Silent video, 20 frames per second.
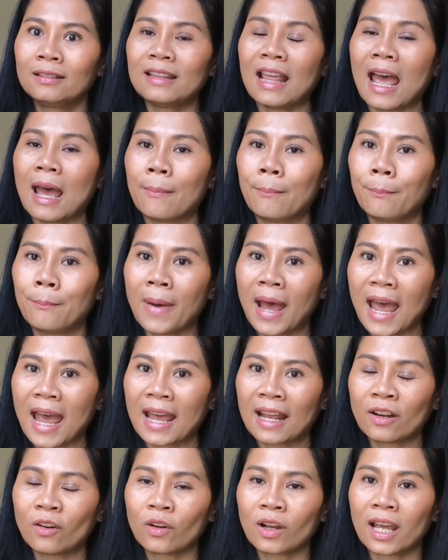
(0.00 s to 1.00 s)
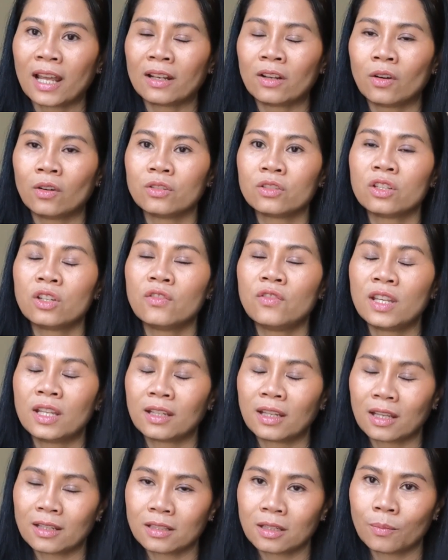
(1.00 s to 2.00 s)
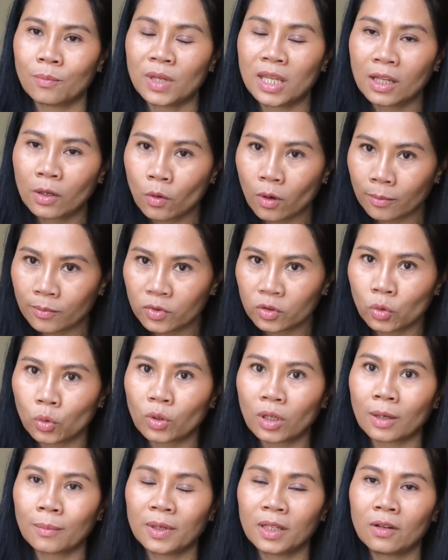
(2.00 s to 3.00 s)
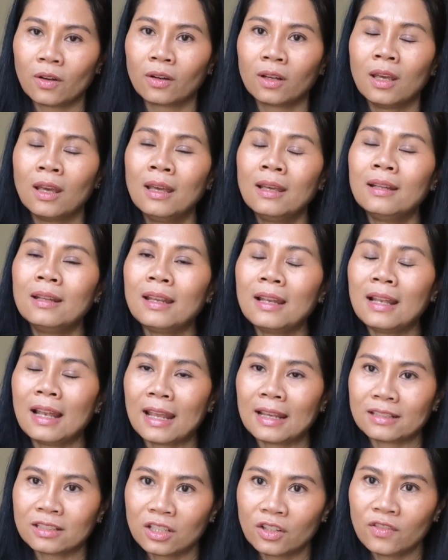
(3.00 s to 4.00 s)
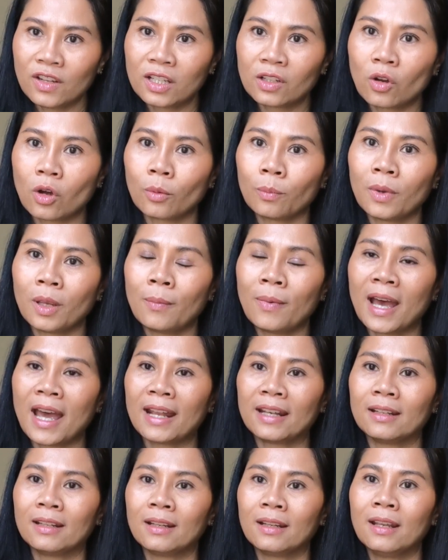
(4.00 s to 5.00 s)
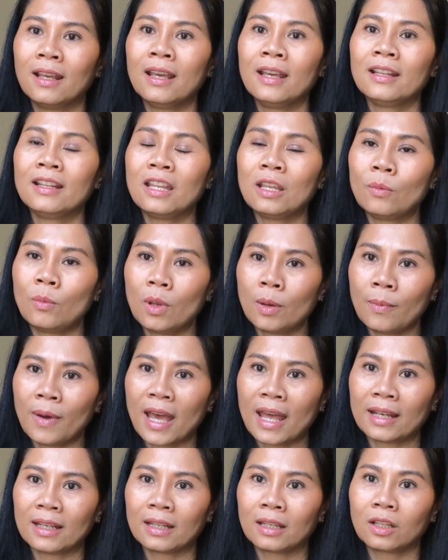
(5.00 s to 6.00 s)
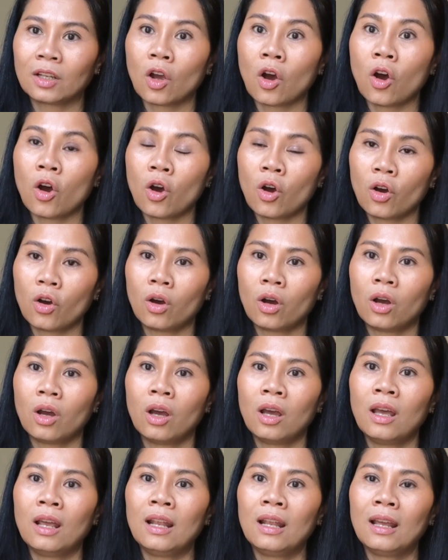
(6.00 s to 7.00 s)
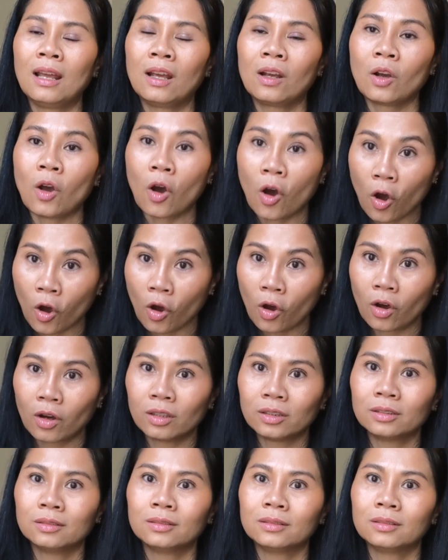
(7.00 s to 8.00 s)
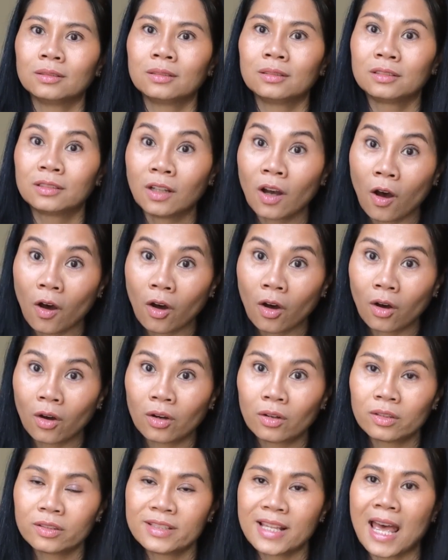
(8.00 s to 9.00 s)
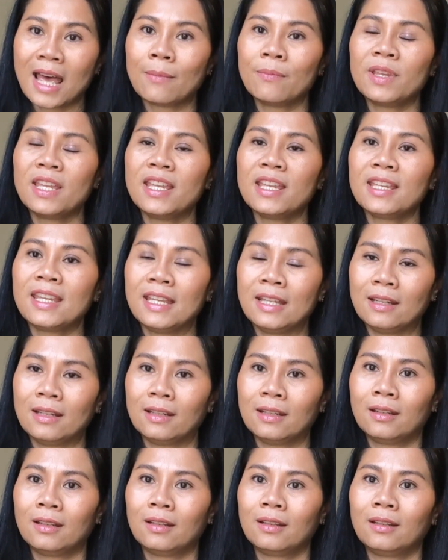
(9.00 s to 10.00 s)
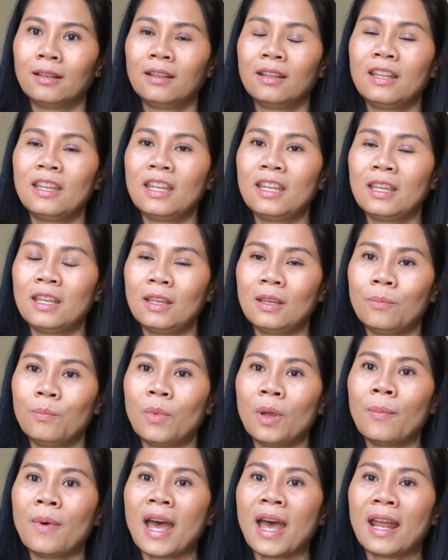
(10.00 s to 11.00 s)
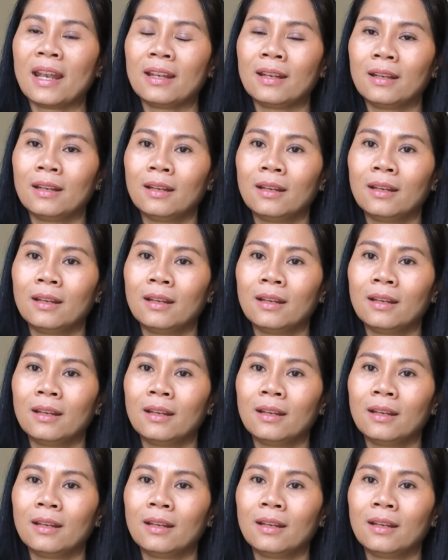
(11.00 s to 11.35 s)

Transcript: ตามมาเนาะค่ะ เนาะชีวิตก็จะมีความสุขค่ะพี่น้องนี่แหละชีวิตของแม่บ้าน ที่แม่บ้านเกาะเกาะเกาะสามีกินที่แม่บ้าน